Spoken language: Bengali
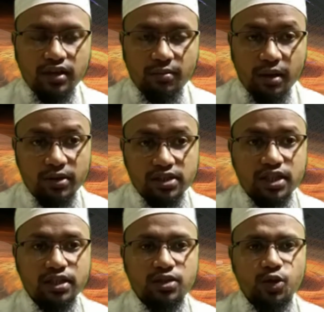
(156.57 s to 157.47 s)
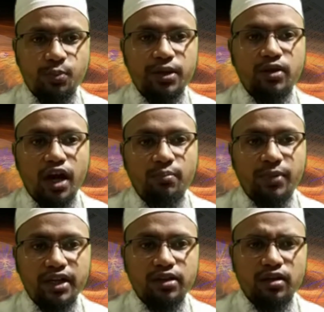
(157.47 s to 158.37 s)
আমাদের সাথে সুপেও
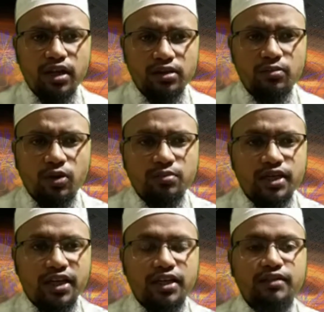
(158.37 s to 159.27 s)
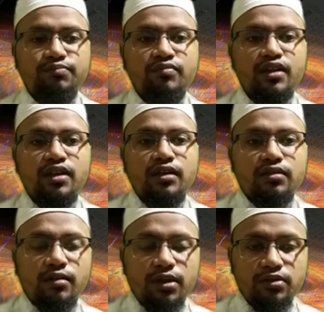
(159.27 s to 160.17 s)
পানি একদম কম থাকে তো
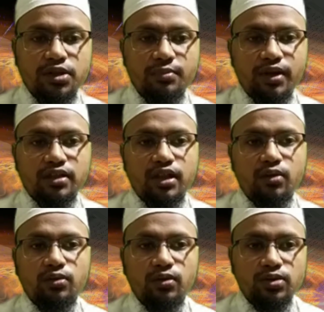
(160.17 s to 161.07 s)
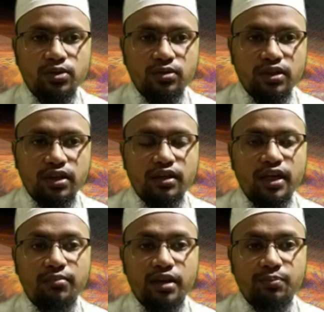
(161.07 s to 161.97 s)
আমরা যদি সেই পানি দ্বারা অজু করি তাহলে
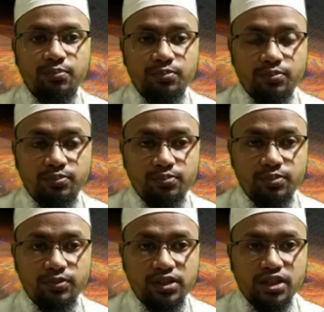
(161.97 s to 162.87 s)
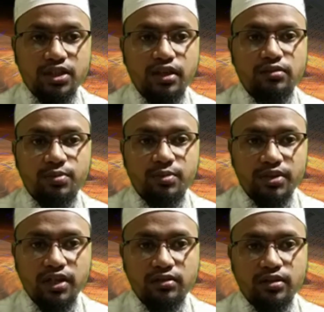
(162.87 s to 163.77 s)
আমরা তৃষ্ণার্থ
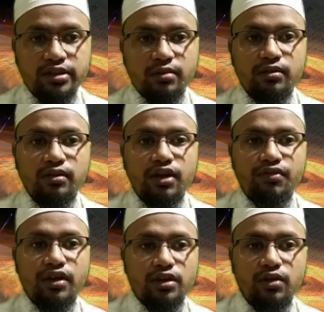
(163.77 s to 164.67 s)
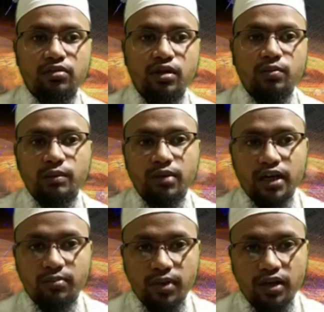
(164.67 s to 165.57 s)
পিপাসার্থ হয়ে যাব আফানাতবদ্দ অবিমা
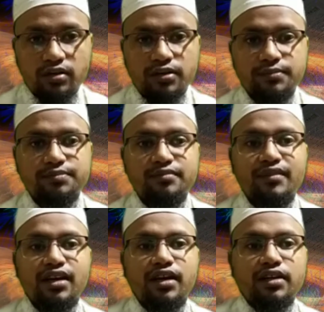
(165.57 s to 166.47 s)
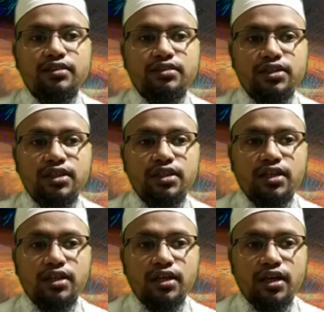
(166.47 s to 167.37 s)
ইল বাহ যে
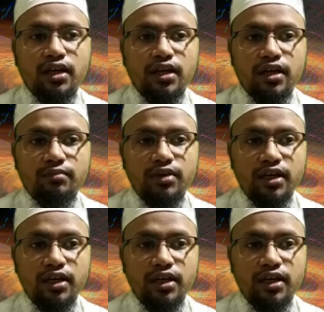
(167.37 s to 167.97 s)
আমরা